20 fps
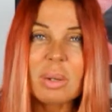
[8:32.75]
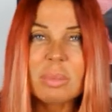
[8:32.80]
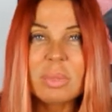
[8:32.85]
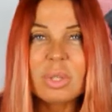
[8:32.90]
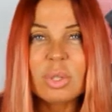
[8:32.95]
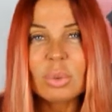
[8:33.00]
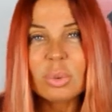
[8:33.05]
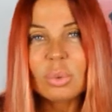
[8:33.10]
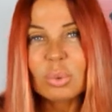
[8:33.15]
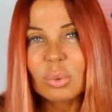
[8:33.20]
il
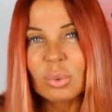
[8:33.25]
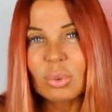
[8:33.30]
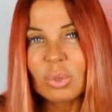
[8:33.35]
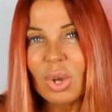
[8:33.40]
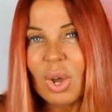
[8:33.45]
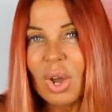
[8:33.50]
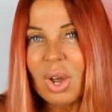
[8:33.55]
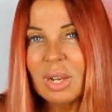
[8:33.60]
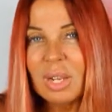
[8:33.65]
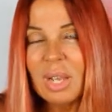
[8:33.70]
mio
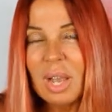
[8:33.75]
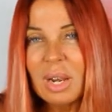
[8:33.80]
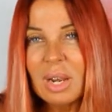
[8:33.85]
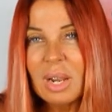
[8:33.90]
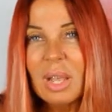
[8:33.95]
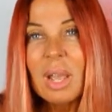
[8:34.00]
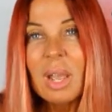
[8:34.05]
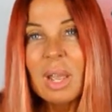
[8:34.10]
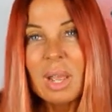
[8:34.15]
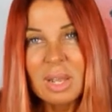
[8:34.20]

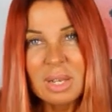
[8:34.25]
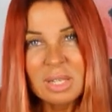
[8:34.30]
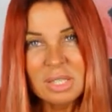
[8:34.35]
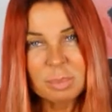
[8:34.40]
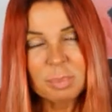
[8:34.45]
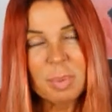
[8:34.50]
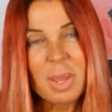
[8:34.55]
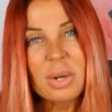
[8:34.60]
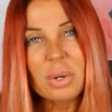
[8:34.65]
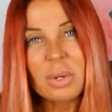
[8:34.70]
tutorial,
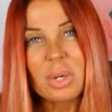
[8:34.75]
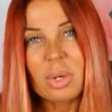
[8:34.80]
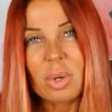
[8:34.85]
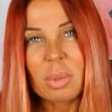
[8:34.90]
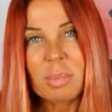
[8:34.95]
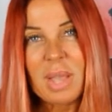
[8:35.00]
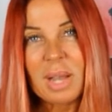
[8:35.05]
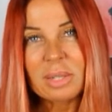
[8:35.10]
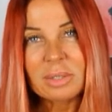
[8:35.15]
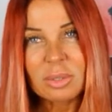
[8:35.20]
spero che lo
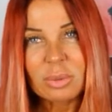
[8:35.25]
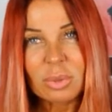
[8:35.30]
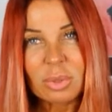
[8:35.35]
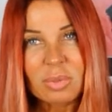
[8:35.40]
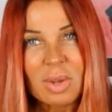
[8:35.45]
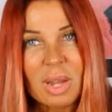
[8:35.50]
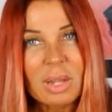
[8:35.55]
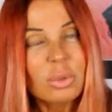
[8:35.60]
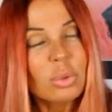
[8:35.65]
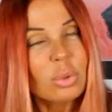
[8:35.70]
abbiate
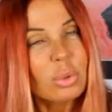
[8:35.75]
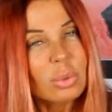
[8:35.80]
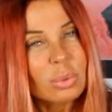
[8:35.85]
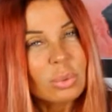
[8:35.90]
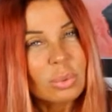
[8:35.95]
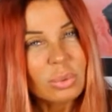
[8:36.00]
trovato